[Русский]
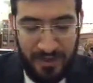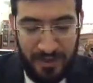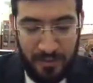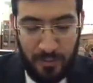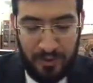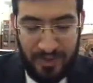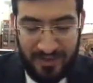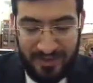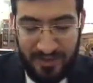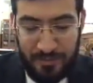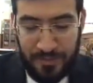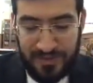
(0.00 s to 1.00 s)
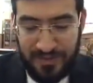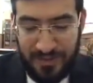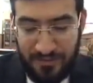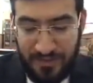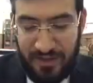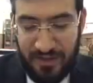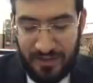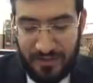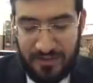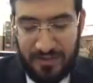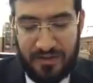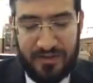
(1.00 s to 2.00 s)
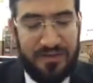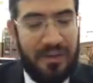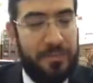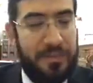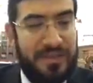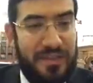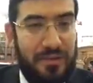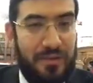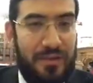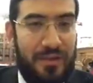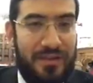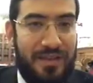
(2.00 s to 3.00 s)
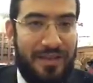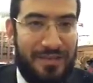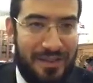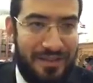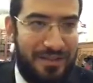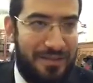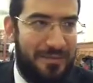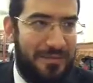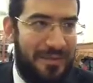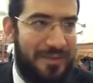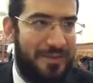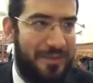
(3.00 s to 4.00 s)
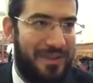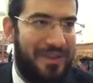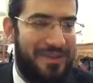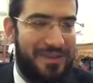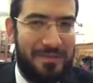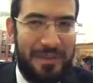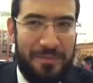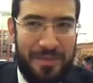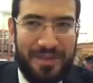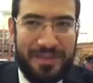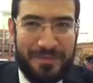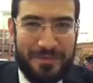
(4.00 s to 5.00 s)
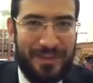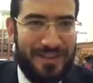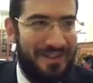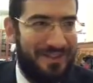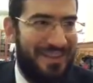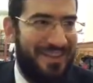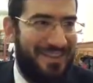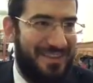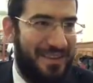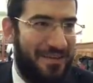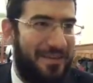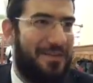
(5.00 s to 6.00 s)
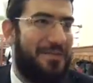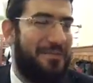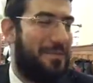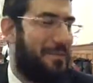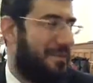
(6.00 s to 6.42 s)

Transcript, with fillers: И мудрецы постановили, Сандрин постановил, что разрешите, чтобы они должны были бегать куда-то искать дрова, чтобы